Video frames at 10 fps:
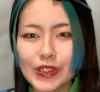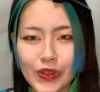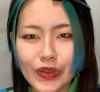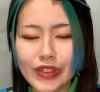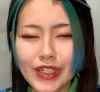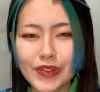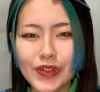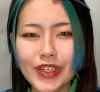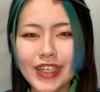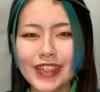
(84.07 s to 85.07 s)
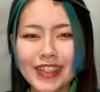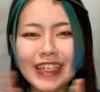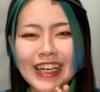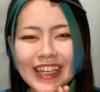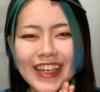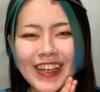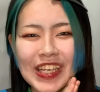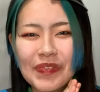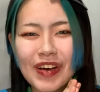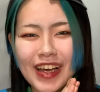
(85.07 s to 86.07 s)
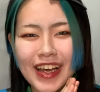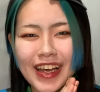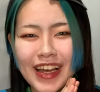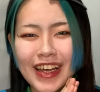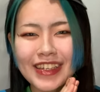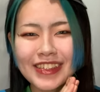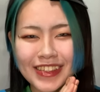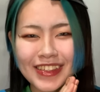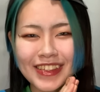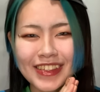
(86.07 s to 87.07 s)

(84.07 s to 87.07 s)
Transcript: それでは早速、いただきます。